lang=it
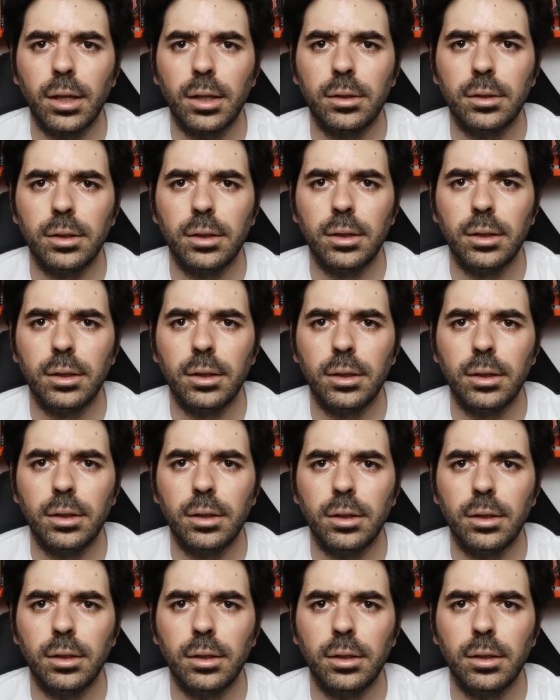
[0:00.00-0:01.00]
eh,
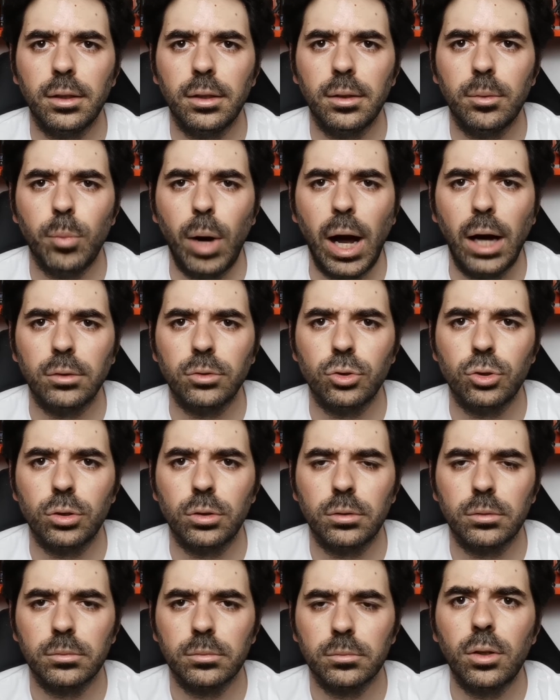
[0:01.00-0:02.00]
di
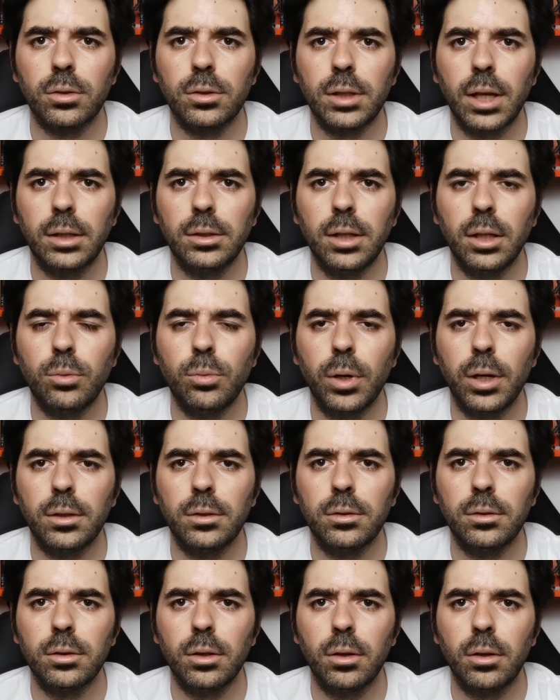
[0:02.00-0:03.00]
maggio. Nonostante
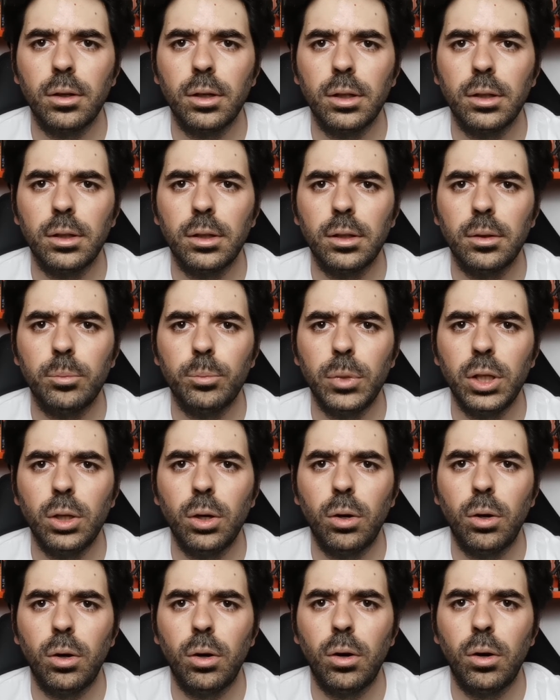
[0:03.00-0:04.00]
questo il
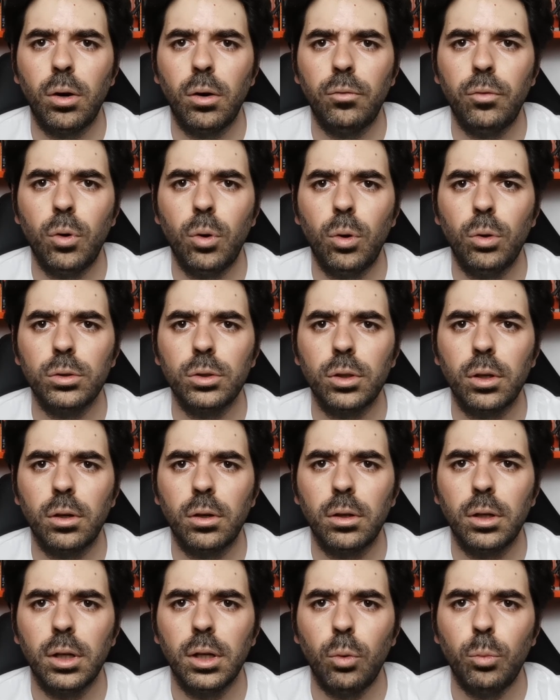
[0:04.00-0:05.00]
mio
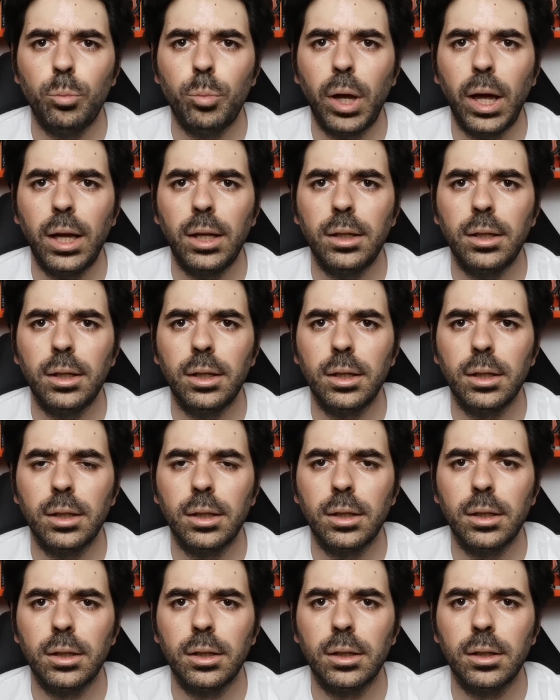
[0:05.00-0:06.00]
voto è un bel
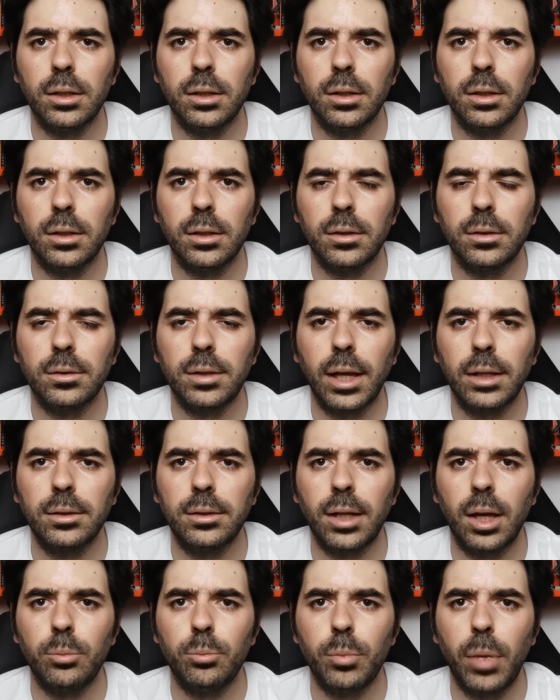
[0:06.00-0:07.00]
eh,
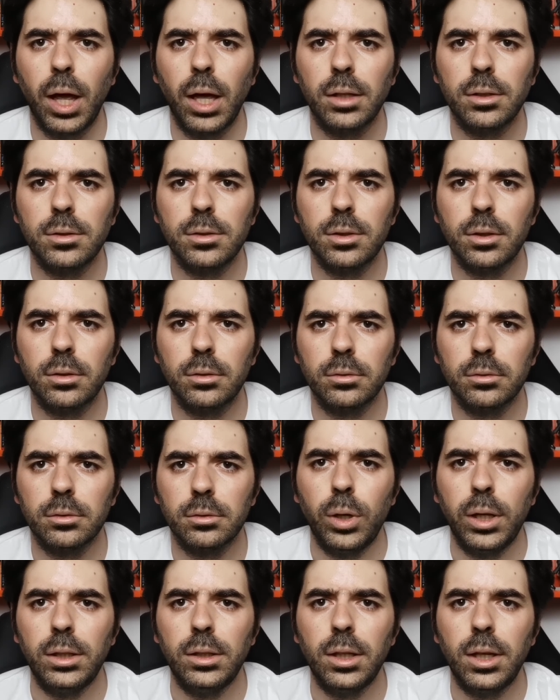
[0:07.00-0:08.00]
e mezzo,
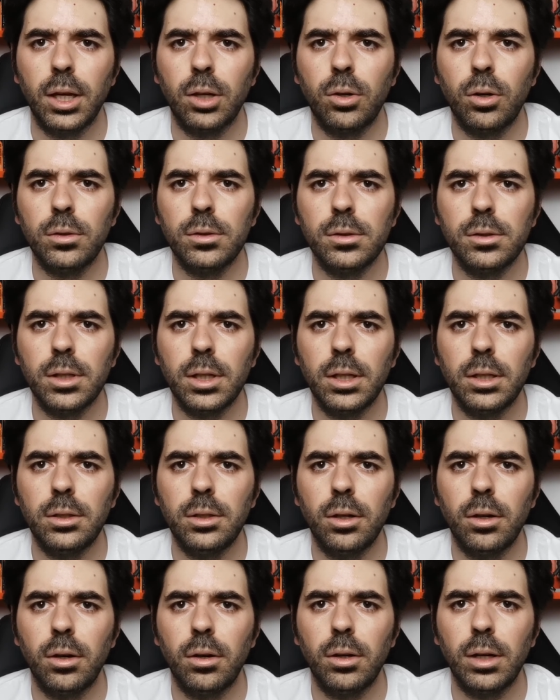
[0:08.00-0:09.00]
quindi ne
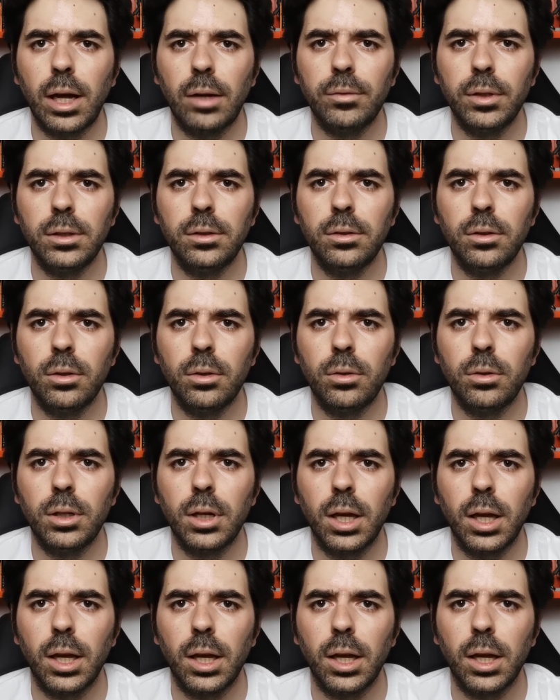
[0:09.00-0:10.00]
consiglio la
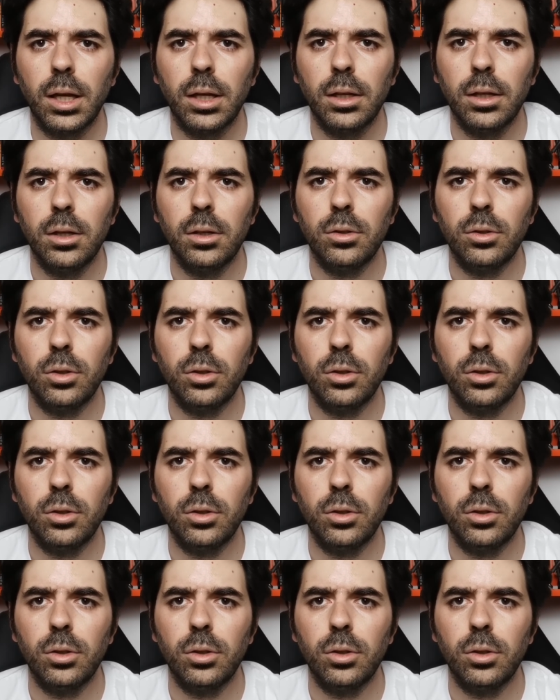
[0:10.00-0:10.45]
visione